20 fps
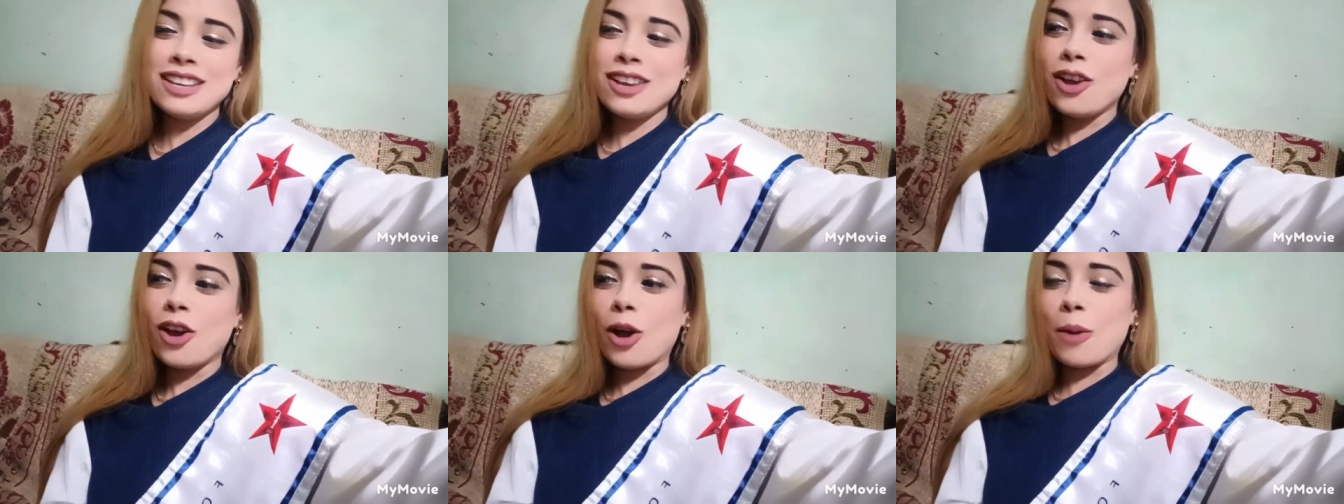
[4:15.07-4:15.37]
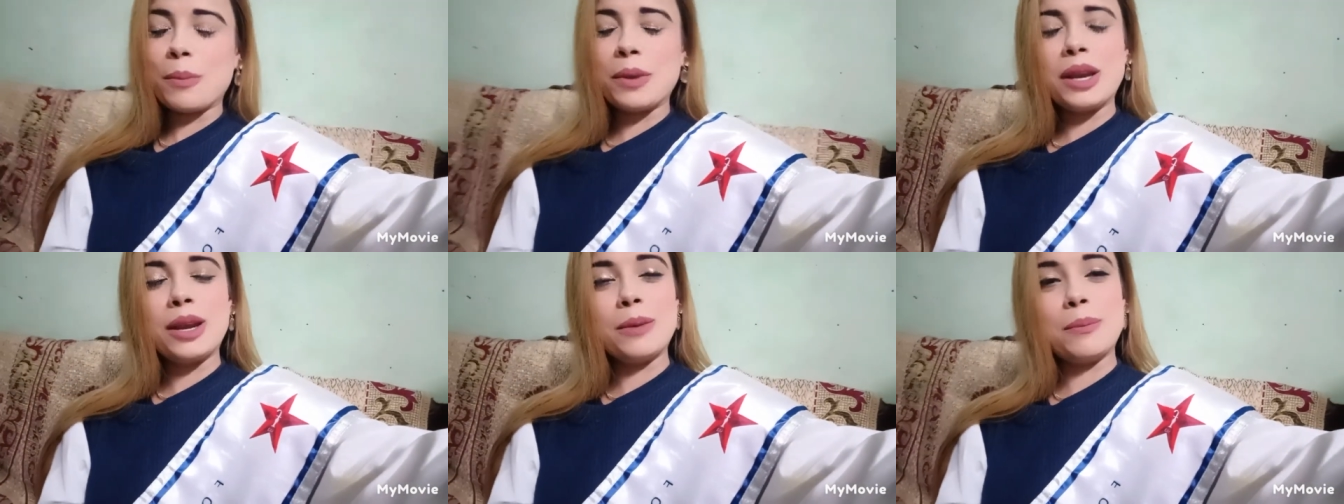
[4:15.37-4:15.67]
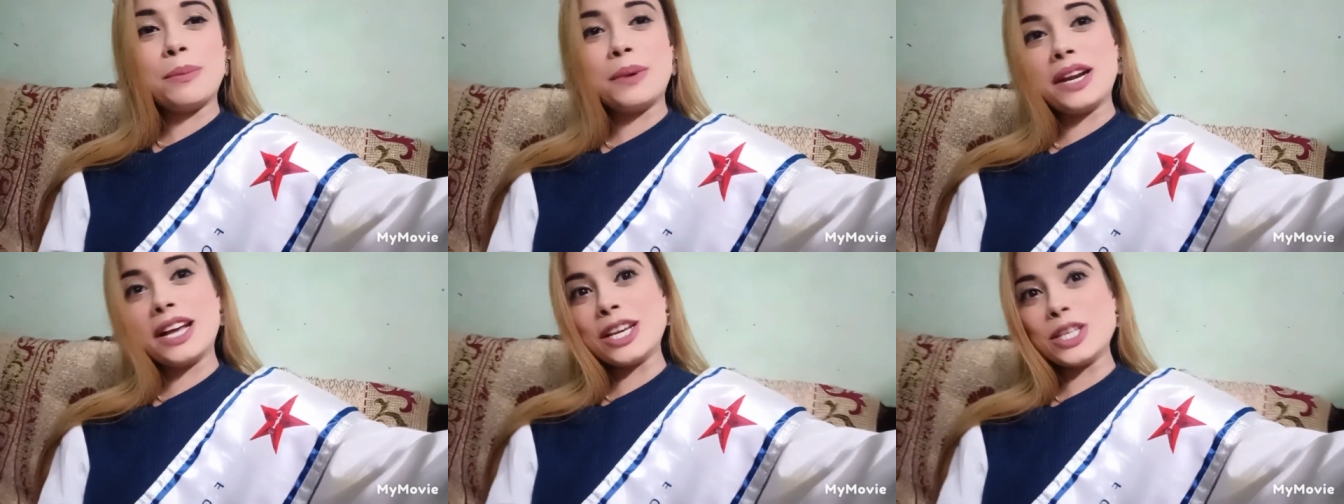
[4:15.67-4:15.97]
और मेरे लिए
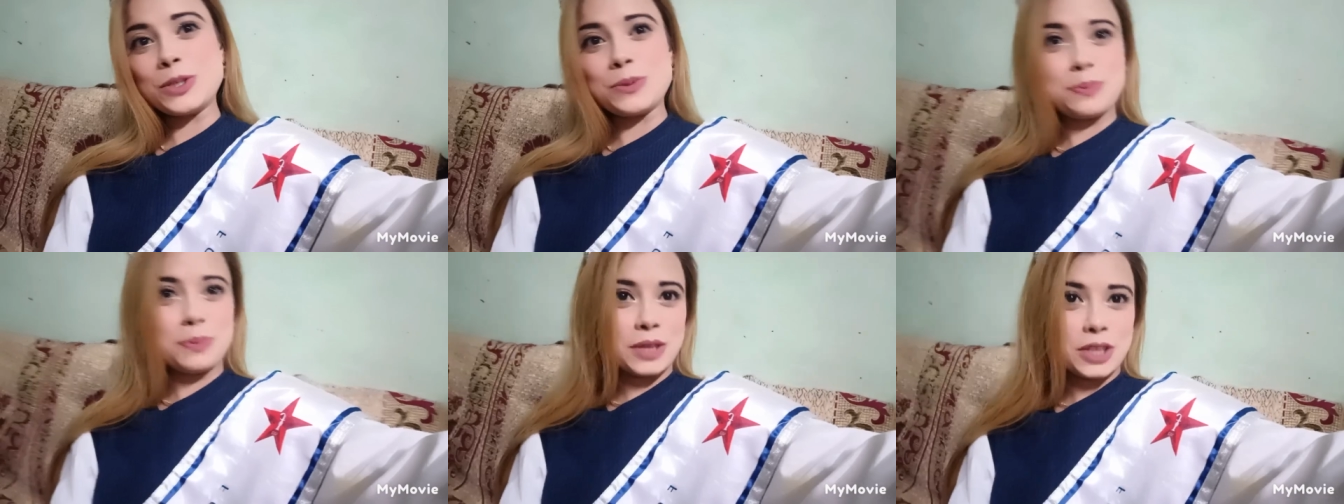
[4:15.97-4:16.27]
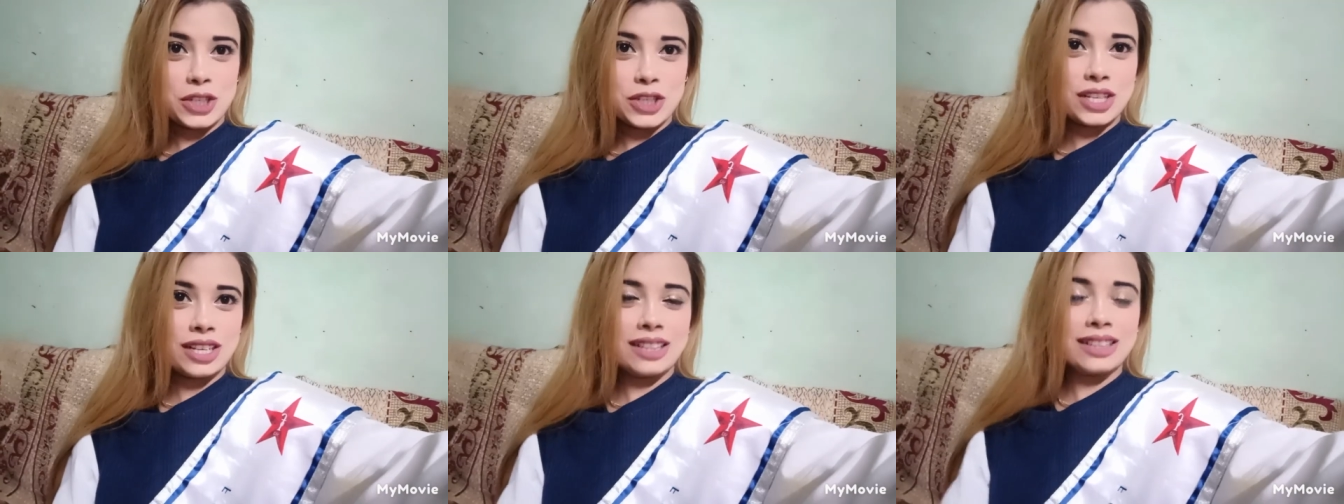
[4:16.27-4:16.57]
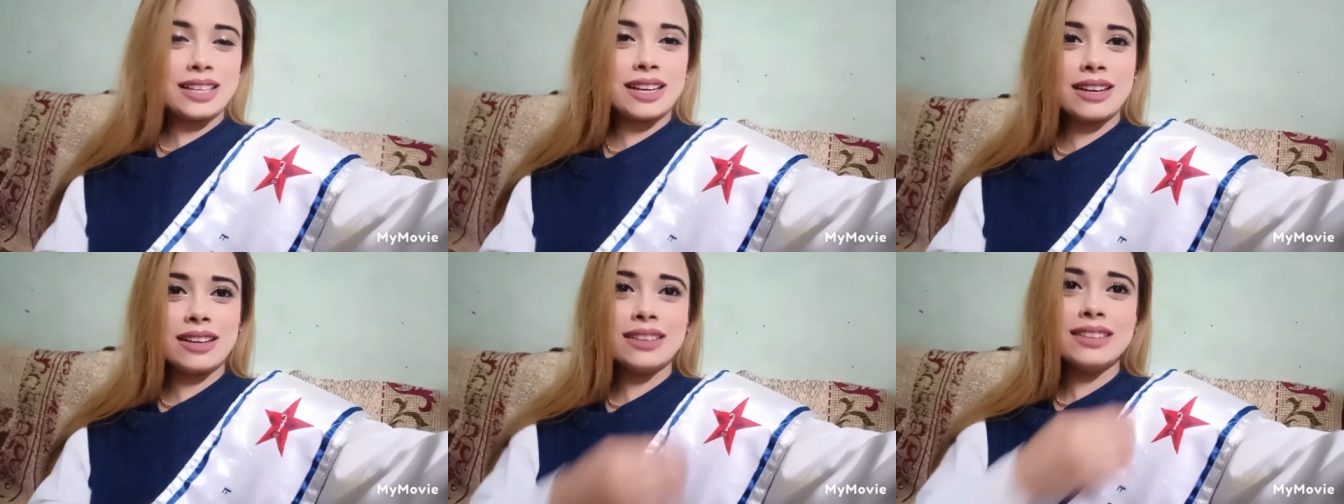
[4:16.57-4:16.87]
बड़ा स्पेशल
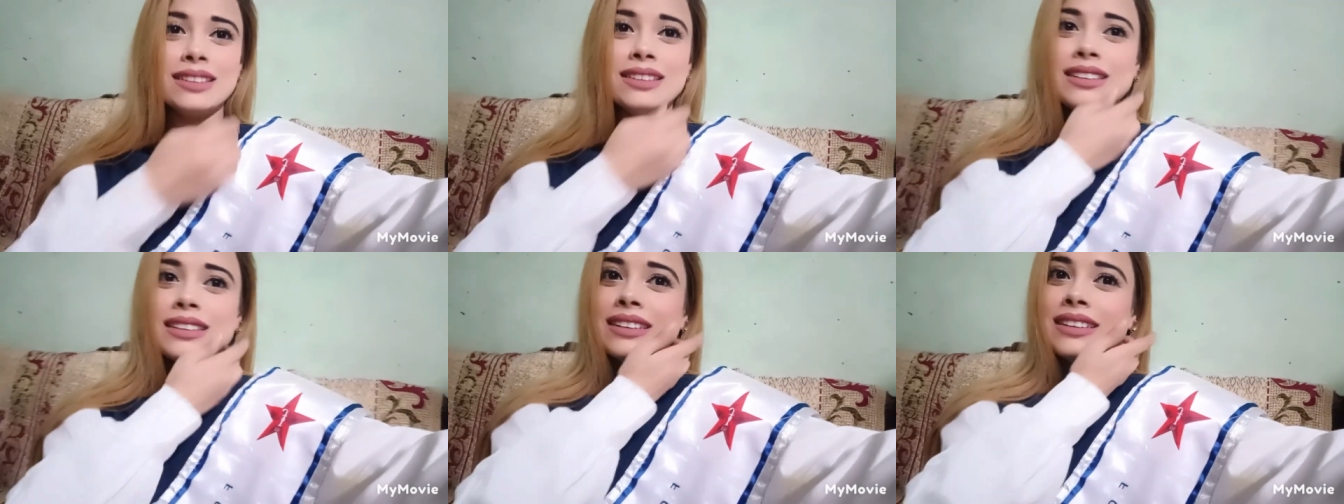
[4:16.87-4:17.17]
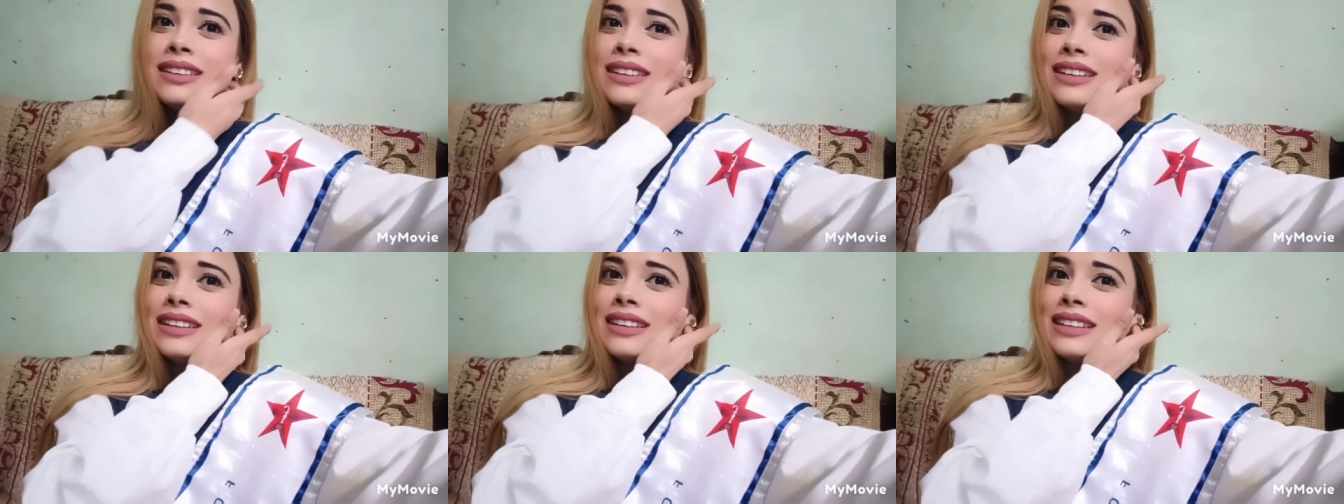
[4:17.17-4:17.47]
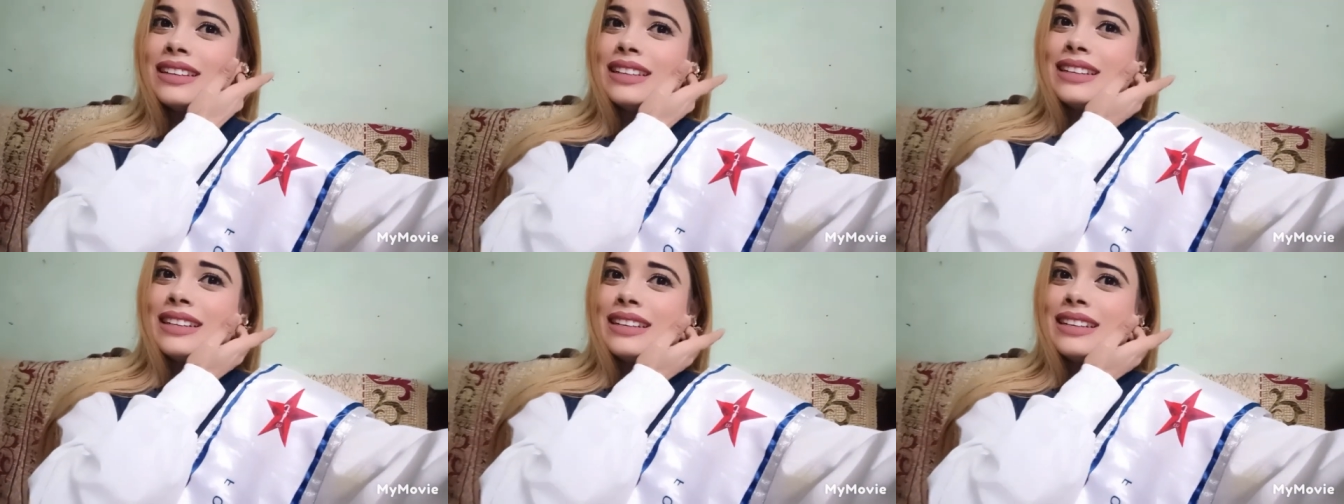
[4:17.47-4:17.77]
था
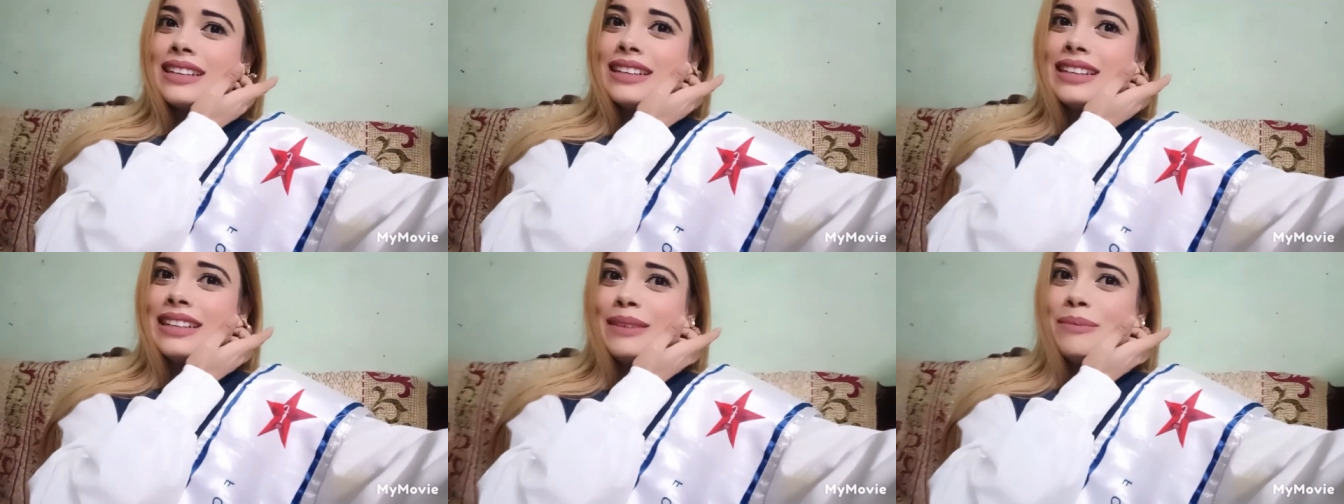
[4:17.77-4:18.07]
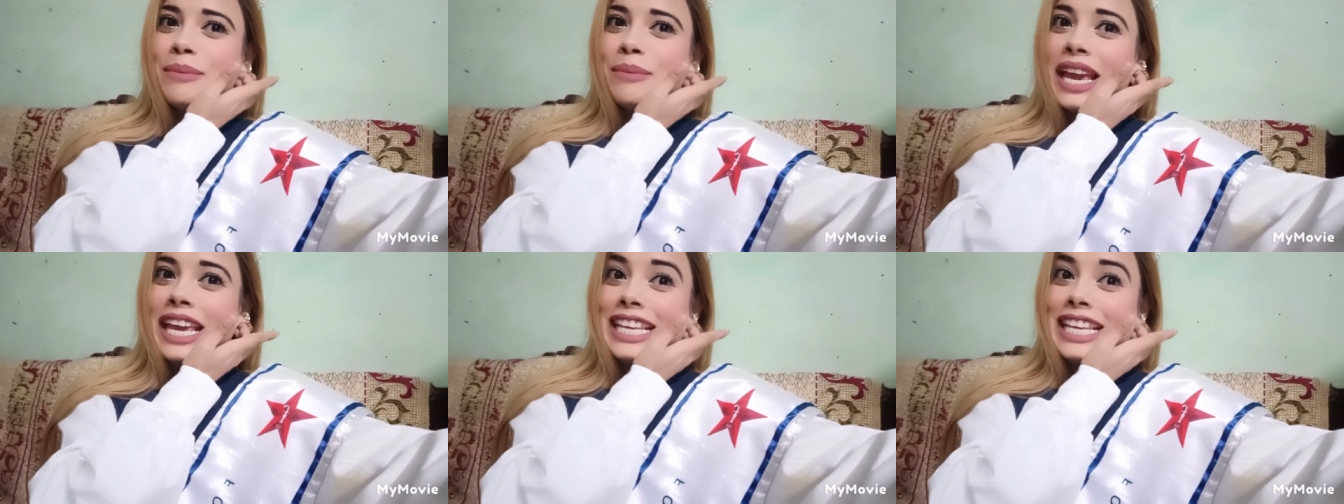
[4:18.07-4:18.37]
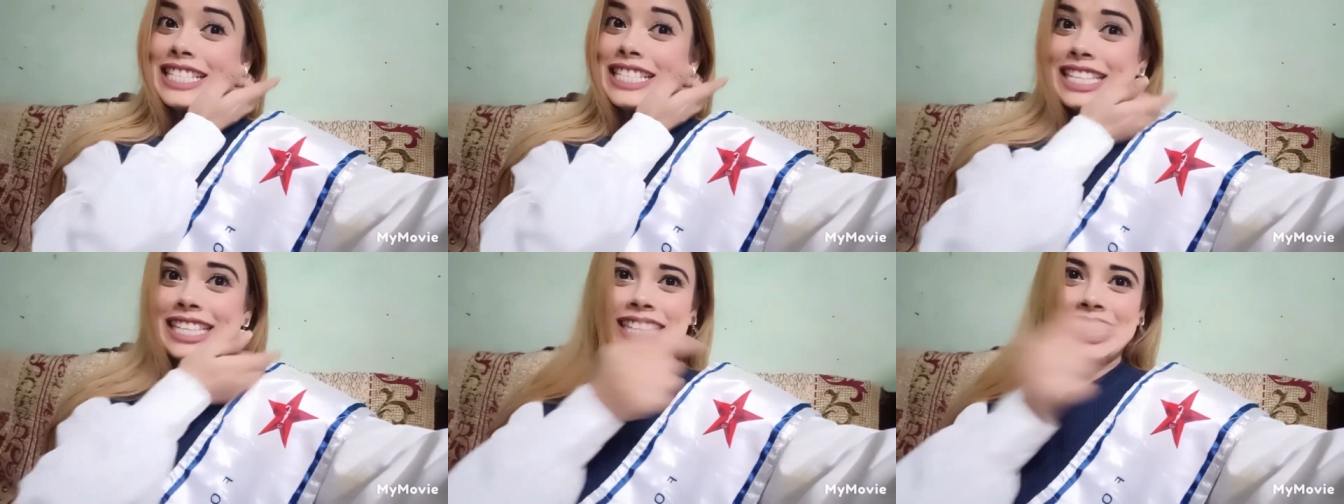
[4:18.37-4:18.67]
मैं
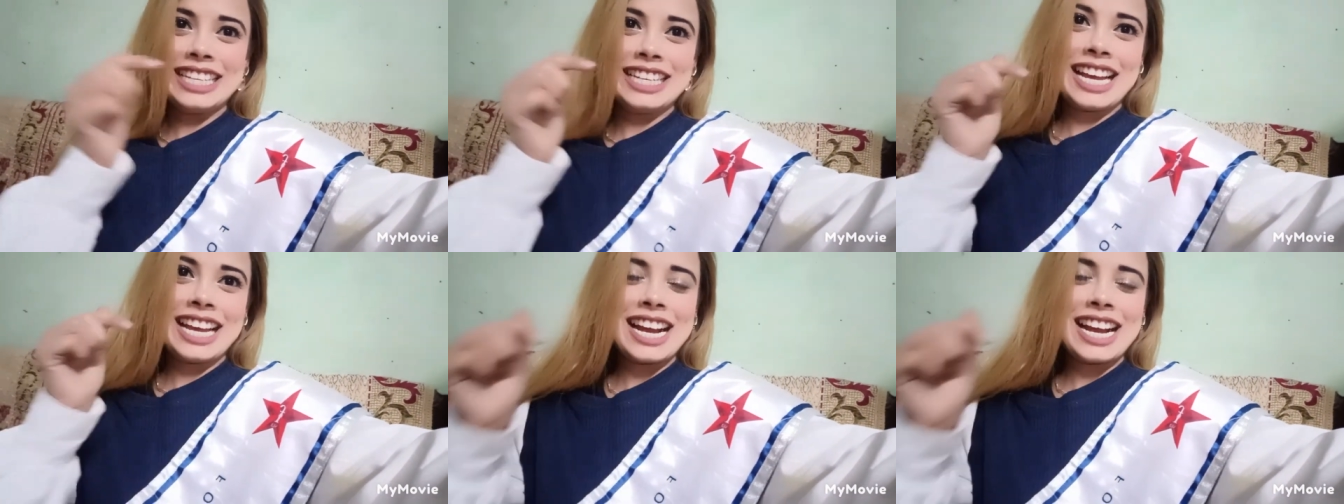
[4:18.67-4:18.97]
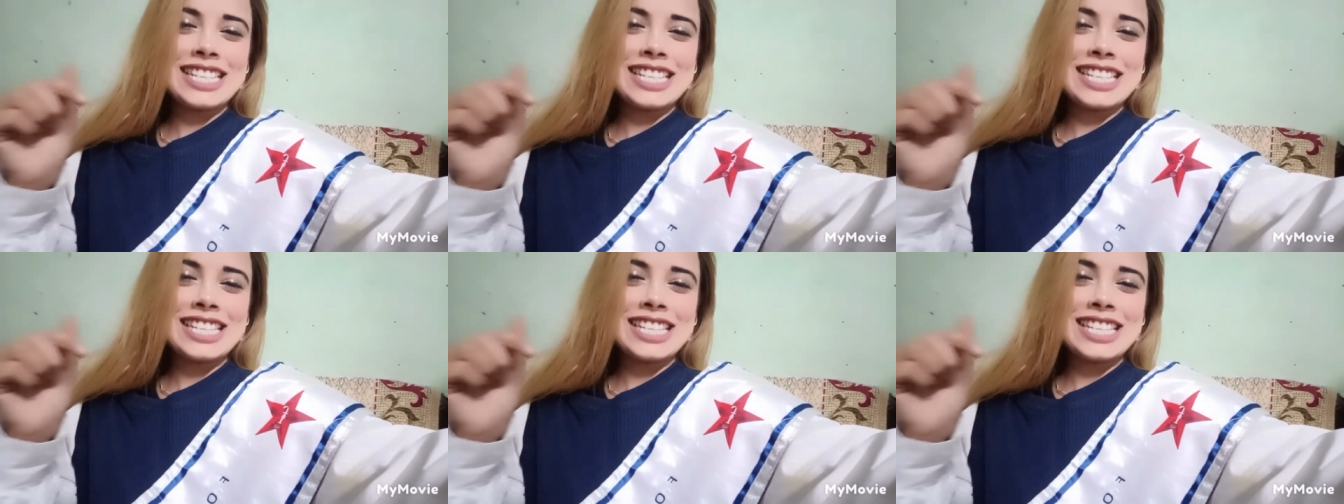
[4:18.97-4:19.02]
इसी दिन